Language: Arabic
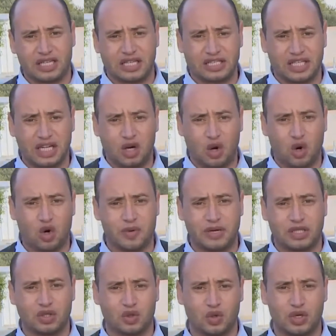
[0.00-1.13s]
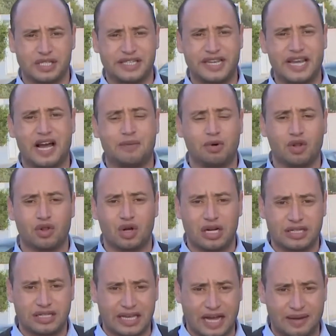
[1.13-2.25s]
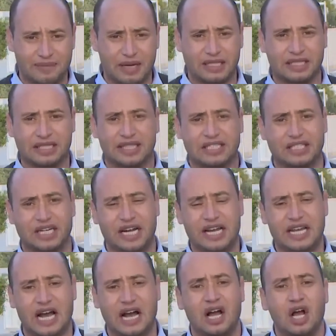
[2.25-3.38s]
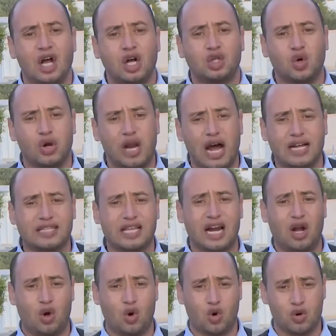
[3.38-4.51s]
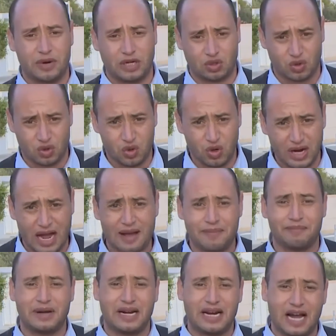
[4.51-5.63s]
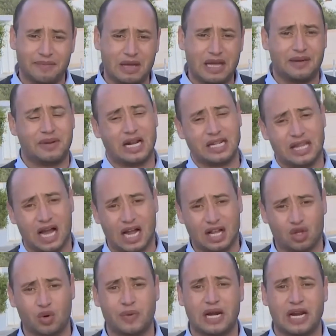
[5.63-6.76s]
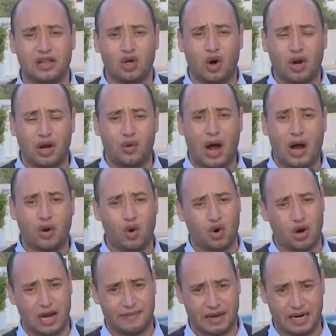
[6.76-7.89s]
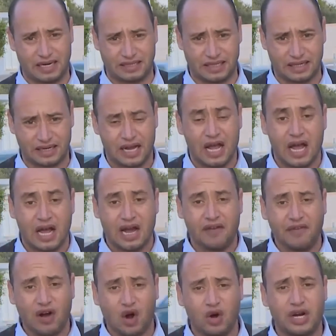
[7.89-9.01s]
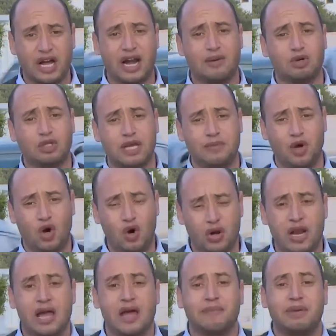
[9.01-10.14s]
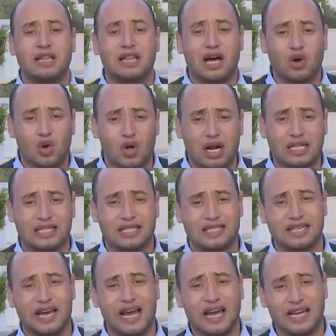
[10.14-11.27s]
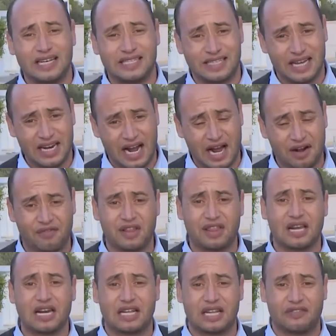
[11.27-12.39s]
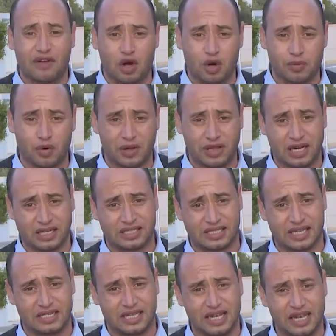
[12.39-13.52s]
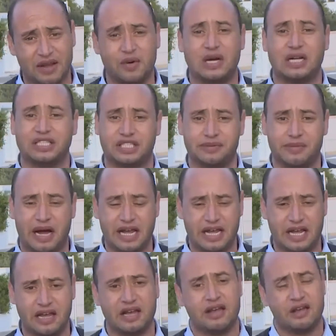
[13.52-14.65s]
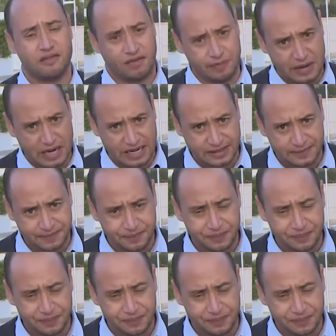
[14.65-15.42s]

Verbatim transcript: تشكيل الحكومة التونسية منذ الانتخابات التشريعية دون أن ترى الحكومة النور بالرغم من التقدم الذي يعلن عنه كل مرة نفق يرى متابعون بضرورة انتهائه سريعا في ظل تفاقم الوضع الاقتصادي والاجتماعي في البلاد